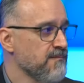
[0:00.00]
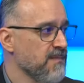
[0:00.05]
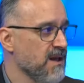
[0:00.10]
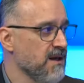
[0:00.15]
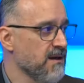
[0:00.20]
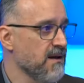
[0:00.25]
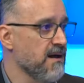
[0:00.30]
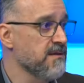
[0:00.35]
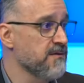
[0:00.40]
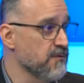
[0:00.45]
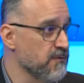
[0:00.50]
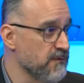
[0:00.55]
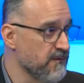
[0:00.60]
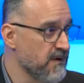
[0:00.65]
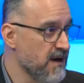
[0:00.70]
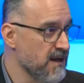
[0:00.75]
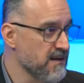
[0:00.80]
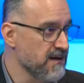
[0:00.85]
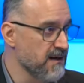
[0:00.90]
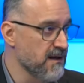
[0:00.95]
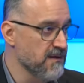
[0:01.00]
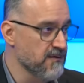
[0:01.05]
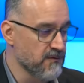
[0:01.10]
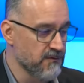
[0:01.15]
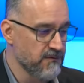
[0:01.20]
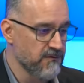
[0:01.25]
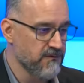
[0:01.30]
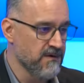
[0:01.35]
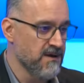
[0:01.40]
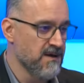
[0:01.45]
غضروف هذا
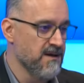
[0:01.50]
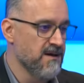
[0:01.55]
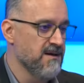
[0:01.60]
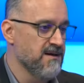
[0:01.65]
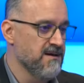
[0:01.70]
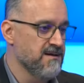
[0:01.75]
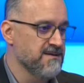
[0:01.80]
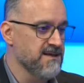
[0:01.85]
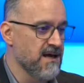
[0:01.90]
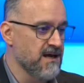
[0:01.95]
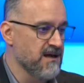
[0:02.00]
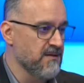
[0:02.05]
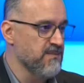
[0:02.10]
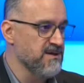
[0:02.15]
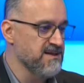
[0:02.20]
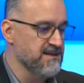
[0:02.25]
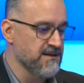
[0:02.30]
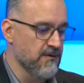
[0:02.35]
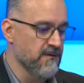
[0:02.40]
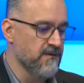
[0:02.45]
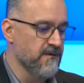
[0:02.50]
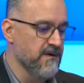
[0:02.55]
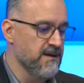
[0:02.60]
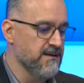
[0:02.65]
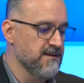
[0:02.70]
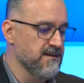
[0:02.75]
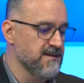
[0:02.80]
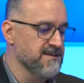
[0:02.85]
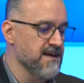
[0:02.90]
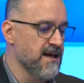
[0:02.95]
الغضروف صاير بسوفان
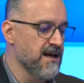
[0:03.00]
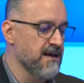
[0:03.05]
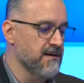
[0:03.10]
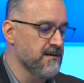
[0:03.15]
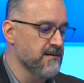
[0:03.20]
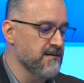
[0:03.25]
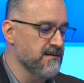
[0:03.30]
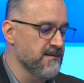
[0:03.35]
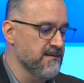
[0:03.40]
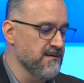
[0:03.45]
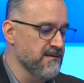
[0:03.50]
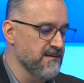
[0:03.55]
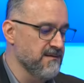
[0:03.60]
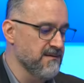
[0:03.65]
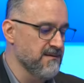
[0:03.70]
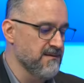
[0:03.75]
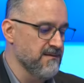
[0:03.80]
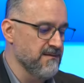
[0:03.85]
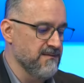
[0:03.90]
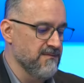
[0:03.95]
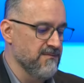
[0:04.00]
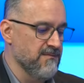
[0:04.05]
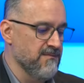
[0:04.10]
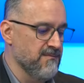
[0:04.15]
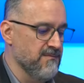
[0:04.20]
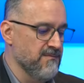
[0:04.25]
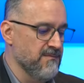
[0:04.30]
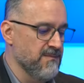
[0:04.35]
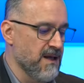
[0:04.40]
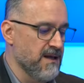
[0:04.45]
سوفان صاير آه،
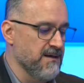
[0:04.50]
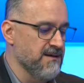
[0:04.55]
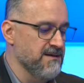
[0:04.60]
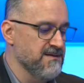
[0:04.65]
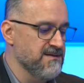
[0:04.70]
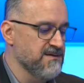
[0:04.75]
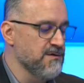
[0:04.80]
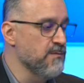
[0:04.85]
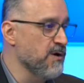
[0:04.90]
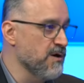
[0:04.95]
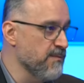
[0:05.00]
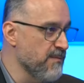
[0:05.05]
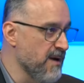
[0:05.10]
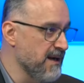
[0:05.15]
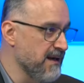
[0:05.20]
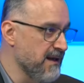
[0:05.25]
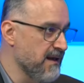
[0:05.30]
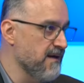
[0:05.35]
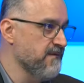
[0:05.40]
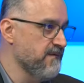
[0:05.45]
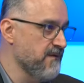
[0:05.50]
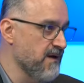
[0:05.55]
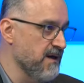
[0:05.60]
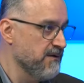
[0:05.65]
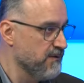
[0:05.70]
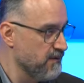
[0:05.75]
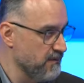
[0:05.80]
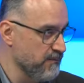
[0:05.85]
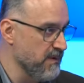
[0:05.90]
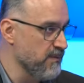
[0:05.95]
يعني السمك ماله خفان
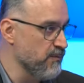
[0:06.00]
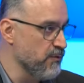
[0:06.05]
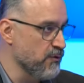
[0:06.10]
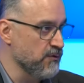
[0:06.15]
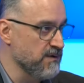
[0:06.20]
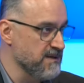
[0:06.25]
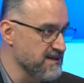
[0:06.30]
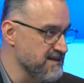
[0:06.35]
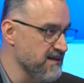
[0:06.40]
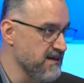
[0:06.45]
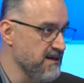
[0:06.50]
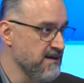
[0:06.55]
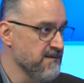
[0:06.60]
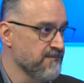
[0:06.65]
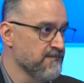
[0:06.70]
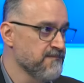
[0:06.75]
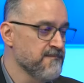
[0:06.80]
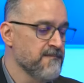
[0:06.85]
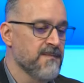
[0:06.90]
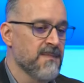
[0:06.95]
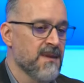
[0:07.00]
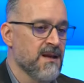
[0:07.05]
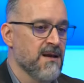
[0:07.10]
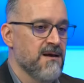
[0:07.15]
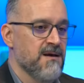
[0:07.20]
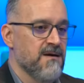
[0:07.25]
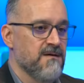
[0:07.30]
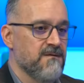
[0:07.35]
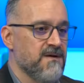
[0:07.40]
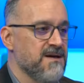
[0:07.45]
بمرور السنين
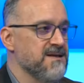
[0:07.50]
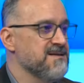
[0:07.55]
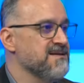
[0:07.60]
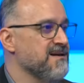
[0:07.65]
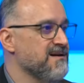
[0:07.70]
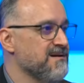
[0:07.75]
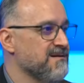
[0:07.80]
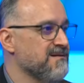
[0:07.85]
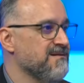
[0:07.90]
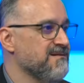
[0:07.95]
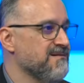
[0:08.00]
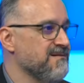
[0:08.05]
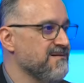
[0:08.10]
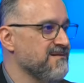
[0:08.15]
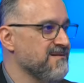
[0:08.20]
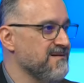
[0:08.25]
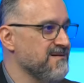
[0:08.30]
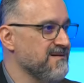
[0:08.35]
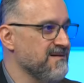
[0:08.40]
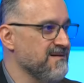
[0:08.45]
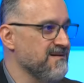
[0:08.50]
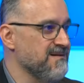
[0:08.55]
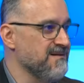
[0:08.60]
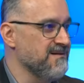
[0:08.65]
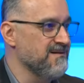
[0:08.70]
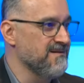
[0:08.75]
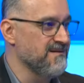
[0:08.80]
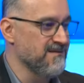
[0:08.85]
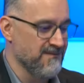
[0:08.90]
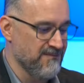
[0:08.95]
فيصير
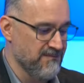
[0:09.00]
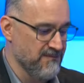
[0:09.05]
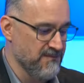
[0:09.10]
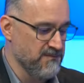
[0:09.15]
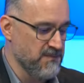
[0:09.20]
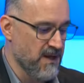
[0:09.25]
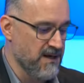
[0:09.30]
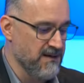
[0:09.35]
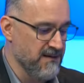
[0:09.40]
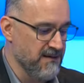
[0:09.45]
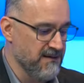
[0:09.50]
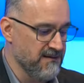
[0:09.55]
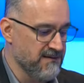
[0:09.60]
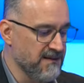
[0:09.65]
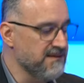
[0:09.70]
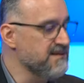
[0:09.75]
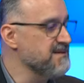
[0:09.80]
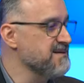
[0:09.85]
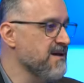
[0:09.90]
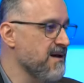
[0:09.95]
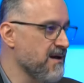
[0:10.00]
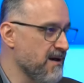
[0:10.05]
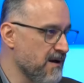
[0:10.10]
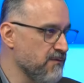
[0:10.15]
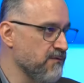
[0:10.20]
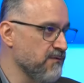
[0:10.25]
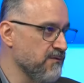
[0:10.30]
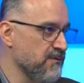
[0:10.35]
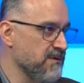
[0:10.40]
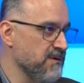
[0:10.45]
آه، يعني التصاق
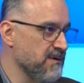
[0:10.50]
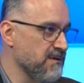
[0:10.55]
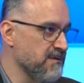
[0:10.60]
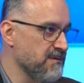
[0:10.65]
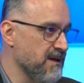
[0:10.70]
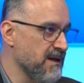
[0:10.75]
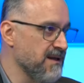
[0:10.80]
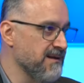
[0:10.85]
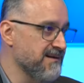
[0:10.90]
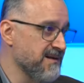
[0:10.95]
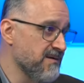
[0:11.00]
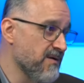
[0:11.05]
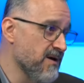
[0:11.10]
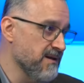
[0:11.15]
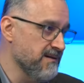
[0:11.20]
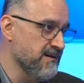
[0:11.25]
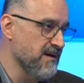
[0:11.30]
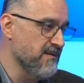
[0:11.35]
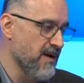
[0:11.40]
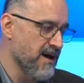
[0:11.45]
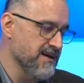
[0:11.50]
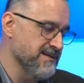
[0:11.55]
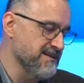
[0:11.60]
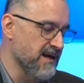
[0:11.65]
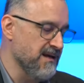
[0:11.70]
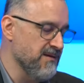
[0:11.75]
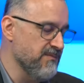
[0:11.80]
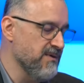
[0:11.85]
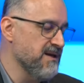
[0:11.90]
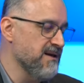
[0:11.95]
او التماس
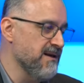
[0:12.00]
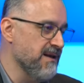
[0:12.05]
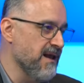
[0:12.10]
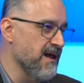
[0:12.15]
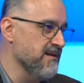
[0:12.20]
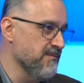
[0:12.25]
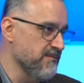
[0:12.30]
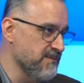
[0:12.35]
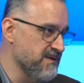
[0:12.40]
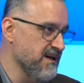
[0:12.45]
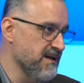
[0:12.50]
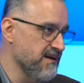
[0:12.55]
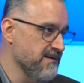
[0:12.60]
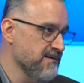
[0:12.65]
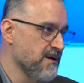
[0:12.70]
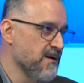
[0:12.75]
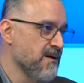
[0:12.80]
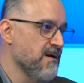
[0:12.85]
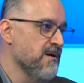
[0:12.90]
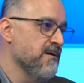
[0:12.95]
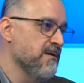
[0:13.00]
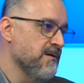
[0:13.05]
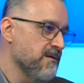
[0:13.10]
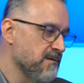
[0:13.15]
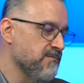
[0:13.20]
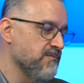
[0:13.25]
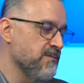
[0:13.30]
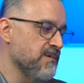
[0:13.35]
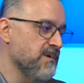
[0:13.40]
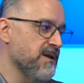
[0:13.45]
يعني بين العظمتين بين عظم
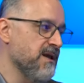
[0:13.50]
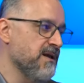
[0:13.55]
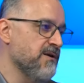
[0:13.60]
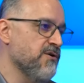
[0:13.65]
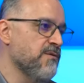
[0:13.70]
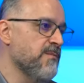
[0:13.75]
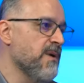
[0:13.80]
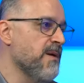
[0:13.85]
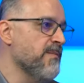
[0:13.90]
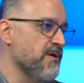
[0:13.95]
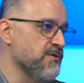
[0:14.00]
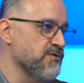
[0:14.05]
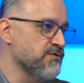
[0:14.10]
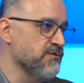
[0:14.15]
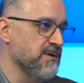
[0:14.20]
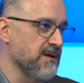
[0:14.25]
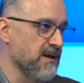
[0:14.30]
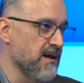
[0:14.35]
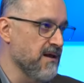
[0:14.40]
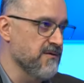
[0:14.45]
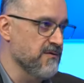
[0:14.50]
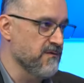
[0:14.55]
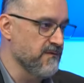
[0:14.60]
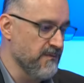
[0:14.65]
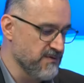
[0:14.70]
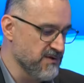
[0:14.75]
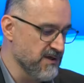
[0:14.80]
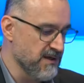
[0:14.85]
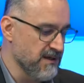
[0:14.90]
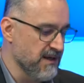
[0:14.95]
وعظم لانه ما موجود الغضروف
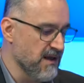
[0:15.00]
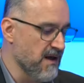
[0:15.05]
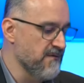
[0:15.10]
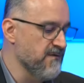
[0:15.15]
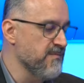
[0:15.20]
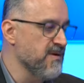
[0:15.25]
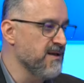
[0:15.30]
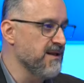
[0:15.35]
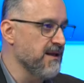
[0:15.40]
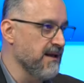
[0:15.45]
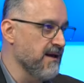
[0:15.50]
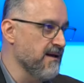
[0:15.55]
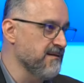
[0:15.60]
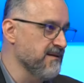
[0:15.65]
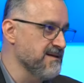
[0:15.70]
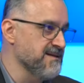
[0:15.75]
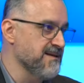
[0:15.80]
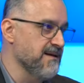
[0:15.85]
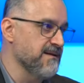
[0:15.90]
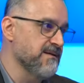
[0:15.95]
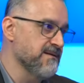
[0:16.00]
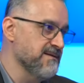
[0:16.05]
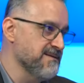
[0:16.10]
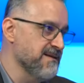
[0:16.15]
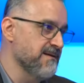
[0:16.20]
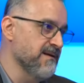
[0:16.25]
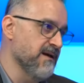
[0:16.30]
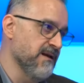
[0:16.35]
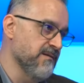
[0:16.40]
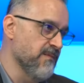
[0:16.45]
بشكل كافي ما يغطي
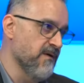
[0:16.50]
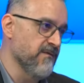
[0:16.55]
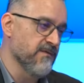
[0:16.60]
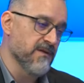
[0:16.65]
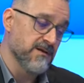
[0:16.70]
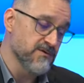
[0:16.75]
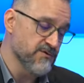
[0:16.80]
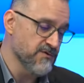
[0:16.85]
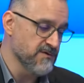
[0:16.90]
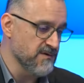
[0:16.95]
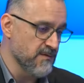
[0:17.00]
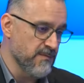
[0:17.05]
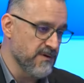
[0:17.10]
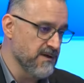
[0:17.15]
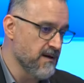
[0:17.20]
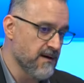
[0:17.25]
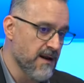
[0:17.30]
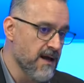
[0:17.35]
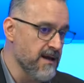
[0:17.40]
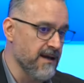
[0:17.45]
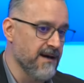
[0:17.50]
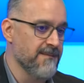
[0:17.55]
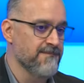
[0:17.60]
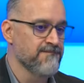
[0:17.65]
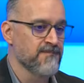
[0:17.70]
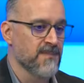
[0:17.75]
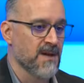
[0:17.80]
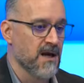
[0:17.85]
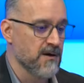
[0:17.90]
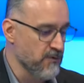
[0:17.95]
سطح المفصل جزء آه. منه رايح
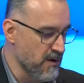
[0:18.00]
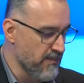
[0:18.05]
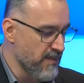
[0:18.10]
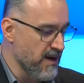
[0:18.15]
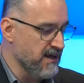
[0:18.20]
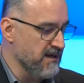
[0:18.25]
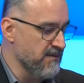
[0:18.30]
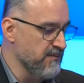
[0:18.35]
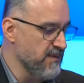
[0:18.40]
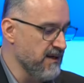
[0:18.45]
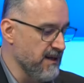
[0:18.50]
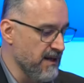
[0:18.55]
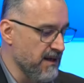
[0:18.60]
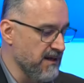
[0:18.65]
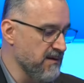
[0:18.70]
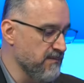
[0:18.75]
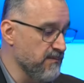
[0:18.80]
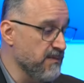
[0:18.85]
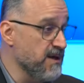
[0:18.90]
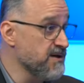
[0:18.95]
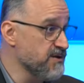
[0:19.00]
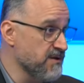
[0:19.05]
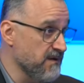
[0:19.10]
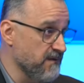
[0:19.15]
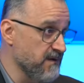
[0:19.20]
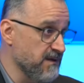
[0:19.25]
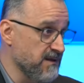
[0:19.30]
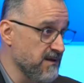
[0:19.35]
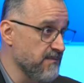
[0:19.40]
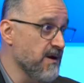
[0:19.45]
اكو آه. اماكن منه يعني
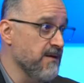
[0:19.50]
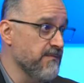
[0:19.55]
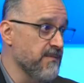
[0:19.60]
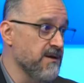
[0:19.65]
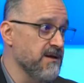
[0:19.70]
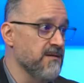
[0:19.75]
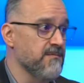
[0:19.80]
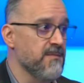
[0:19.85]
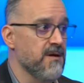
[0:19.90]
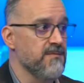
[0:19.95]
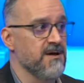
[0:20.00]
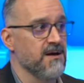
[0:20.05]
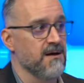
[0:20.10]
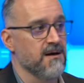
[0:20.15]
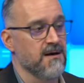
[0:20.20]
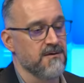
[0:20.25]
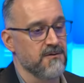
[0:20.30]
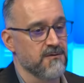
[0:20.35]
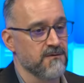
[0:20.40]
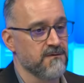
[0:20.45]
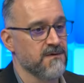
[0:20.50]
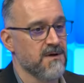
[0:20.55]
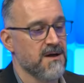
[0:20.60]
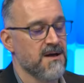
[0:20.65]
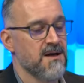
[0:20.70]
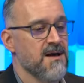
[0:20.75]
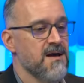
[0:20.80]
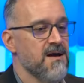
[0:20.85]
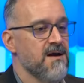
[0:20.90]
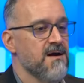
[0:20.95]
مكشفه تماما يعني ما بها غضروف
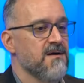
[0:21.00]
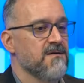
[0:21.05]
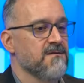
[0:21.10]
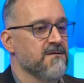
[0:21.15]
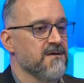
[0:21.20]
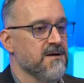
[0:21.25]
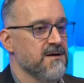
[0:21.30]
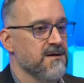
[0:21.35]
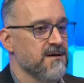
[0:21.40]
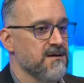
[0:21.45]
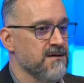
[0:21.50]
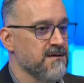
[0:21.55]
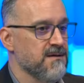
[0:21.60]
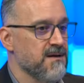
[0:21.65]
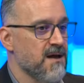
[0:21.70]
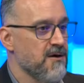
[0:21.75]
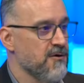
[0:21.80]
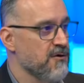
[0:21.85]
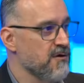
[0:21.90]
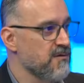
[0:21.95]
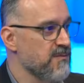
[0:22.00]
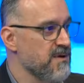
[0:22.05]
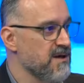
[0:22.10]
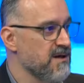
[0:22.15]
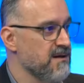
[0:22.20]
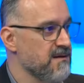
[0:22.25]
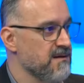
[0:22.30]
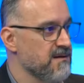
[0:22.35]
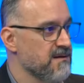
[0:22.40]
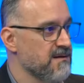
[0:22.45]
فناخذ
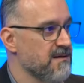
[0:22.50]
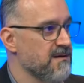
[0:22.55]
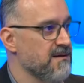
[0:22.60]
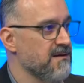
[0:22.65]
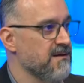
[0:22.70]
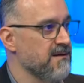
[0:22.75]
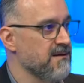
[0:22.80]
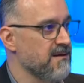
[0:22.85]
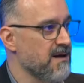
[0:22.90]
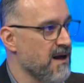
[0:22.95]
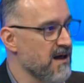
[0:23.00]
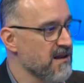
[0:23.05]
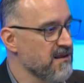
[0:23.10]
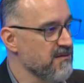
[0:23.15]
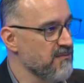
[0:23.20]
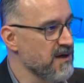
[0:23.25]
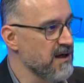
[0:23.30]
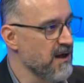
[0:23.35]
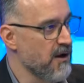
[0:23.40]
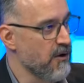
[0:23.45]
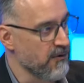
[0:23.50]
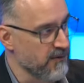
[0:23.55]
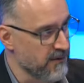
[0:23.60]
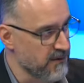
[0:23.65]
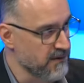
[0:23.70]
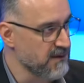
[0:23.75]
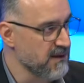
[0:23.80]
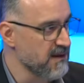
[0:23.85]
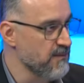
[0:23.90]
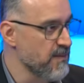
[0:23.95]
من عظم الحوض
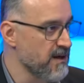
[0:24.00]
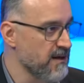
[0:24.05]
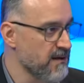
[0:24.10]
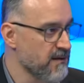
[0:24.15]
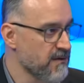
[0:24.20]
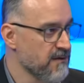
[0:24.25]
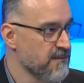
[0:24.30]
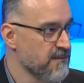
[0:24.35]
للمريض